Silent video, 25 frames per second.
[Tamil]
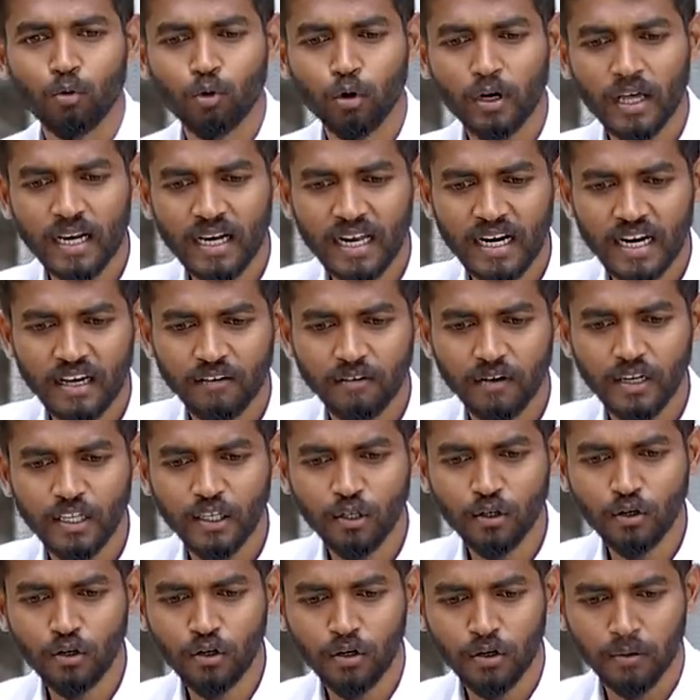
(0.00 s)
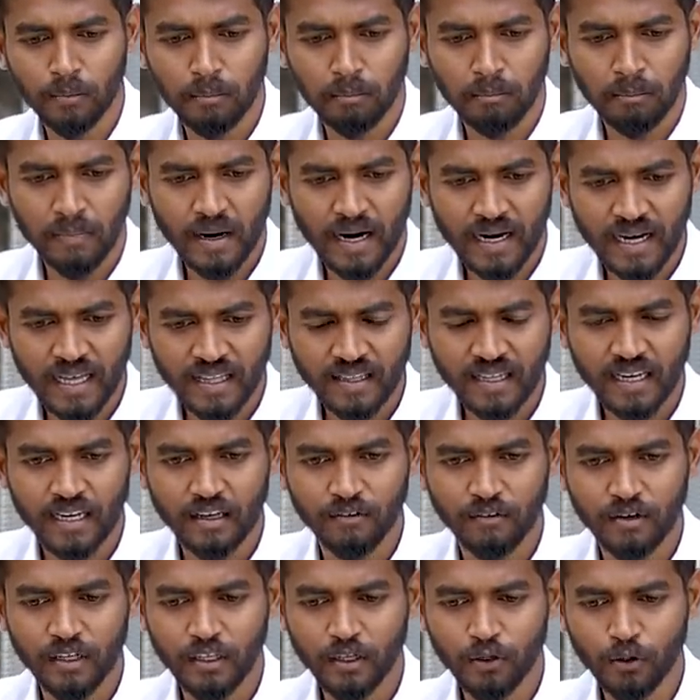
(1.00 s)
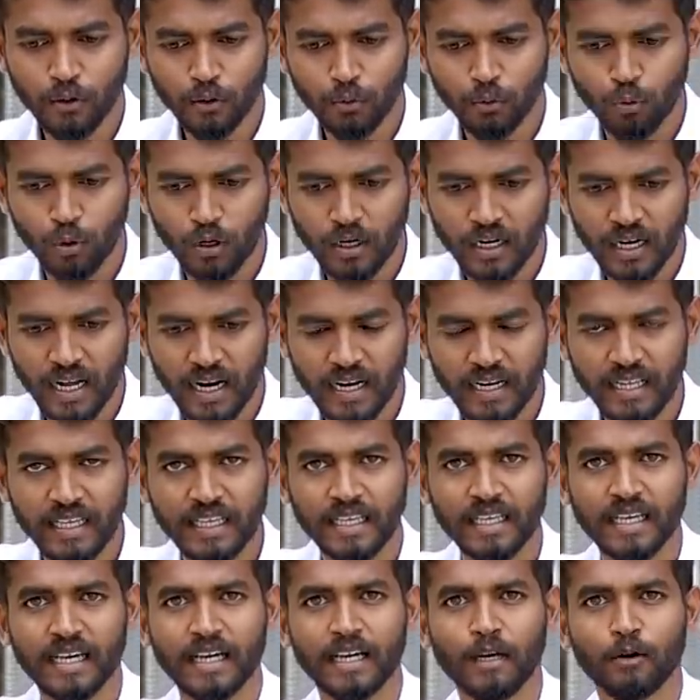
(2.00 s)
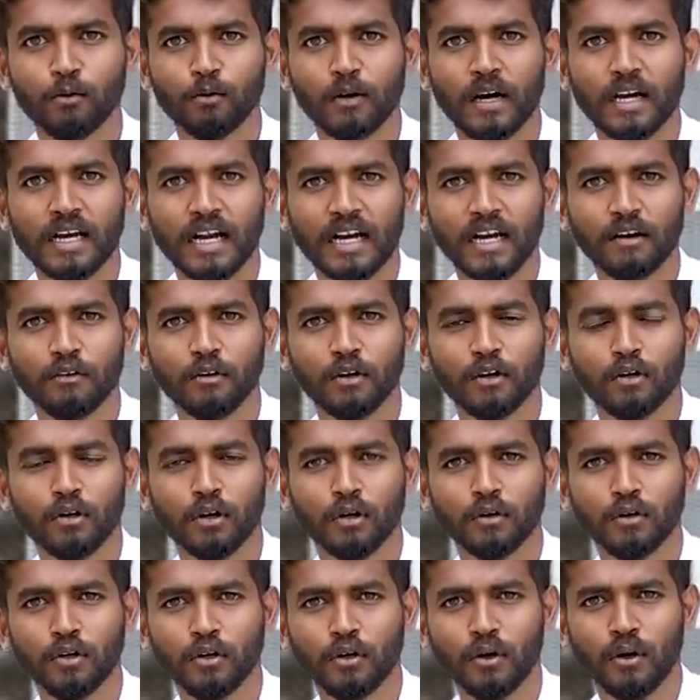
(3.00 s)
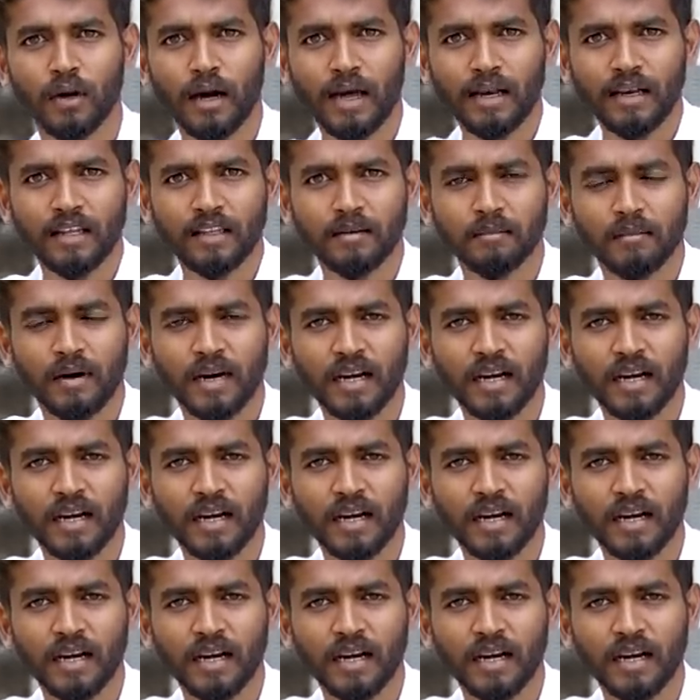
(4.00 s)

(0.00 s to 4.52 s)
உடலளவுலேயும் மனதளவுலேயும் ஒன்றா நீங்கள் உங்கள் கணவனோடையோ அல்லது